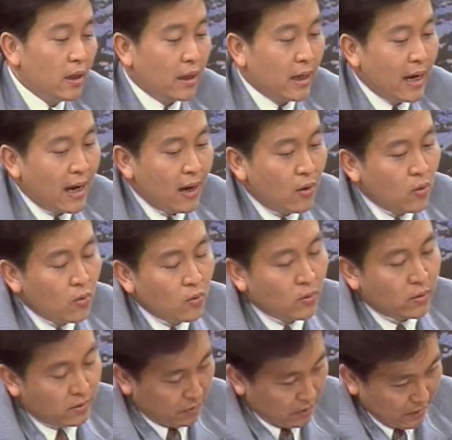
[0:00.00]
เรา
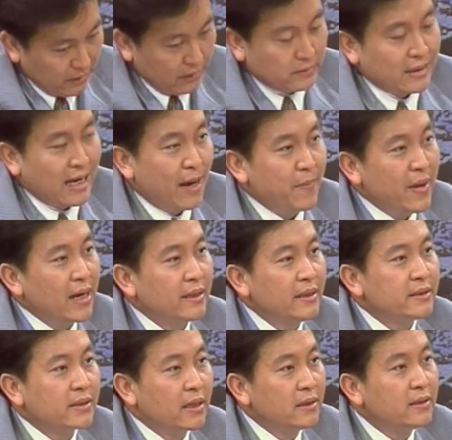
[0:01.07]
สามารถ
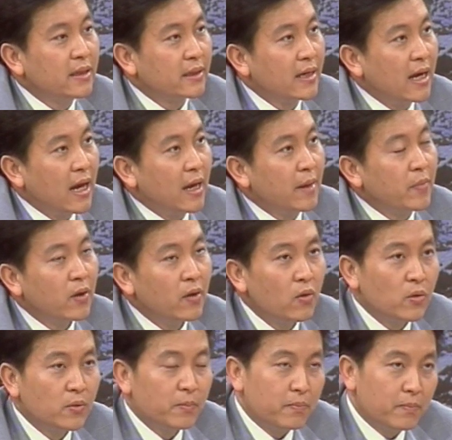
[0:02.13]
ที่จะเลือกได้เพราะโร
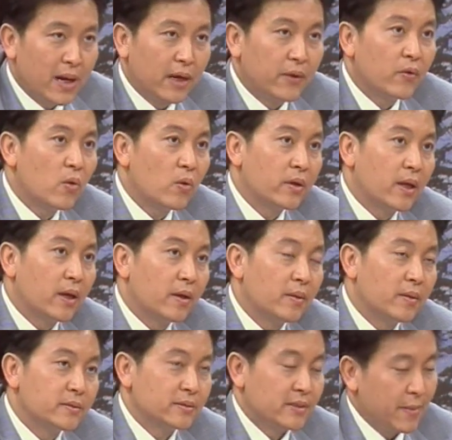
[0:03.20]
คบางโรคเนี่ย
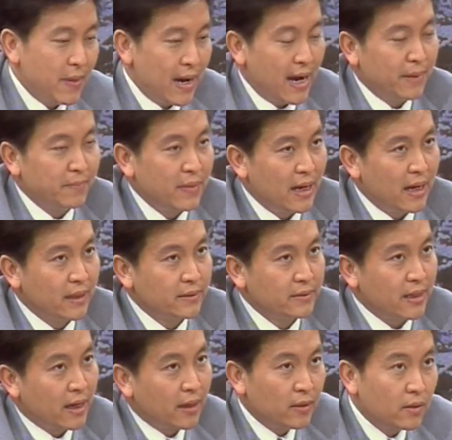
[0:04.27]
จะผ่านมา
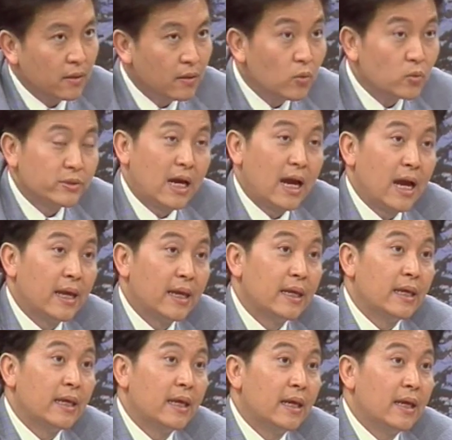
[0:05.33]
ทางลูกชาย
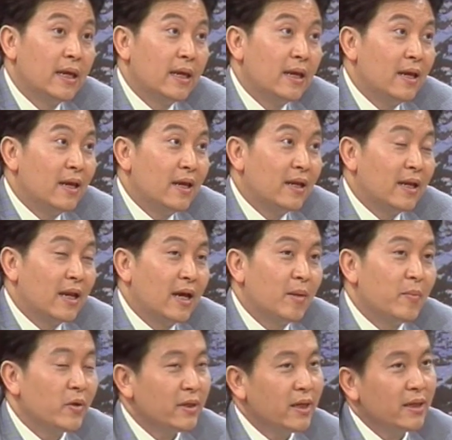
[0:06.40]
นะฮะ
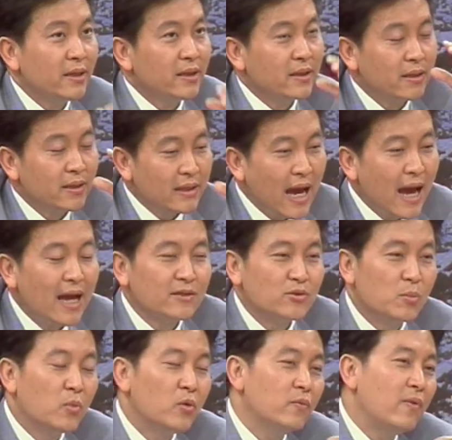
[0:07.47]
เพราะฉะนั้นถ้าส
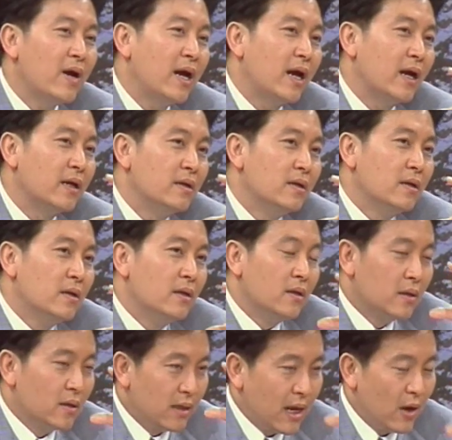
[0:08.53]
มมุติว่า
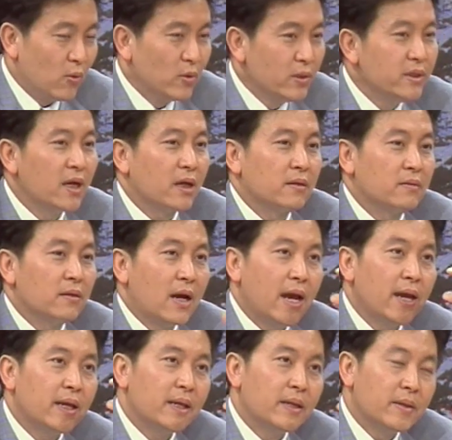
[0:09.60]
เราเลือก
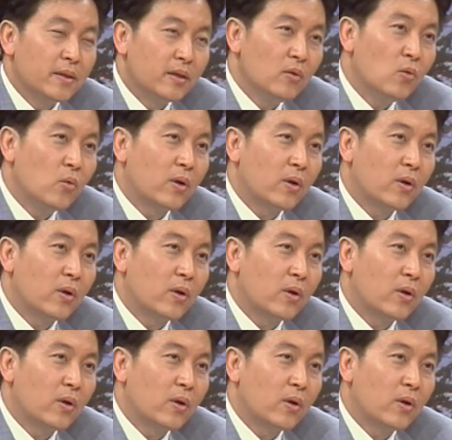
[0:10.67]
ให้ลูก